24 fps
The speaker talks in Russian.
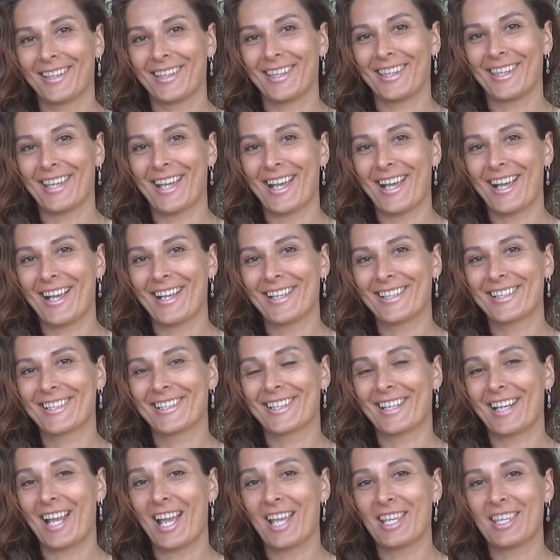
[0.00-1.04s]
Я
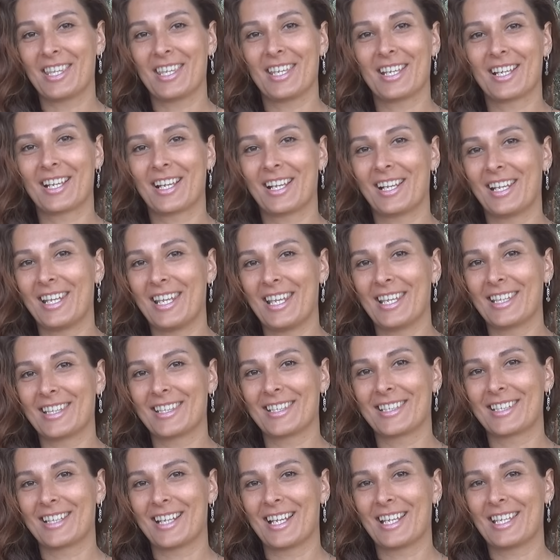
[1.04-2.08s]
с ранних лет,
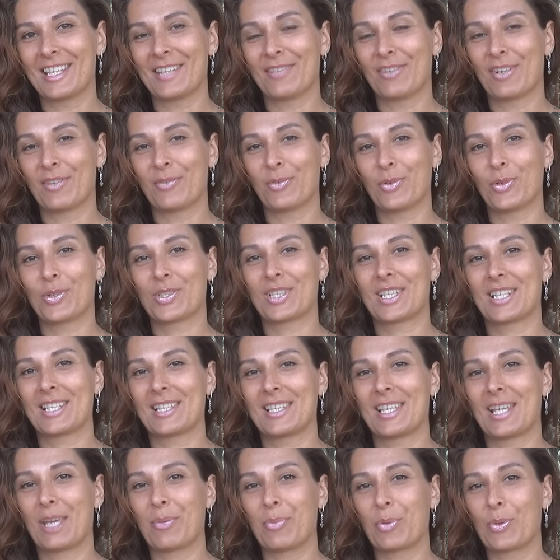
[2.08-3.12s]
с раннего
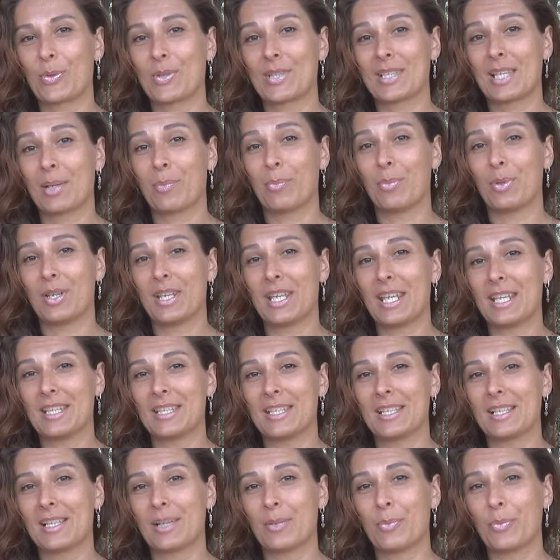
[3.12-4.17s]
возраста я просто
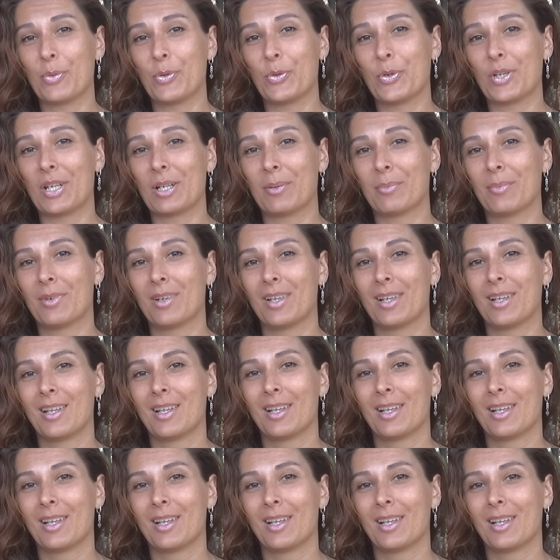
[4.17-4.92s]
бредила морем.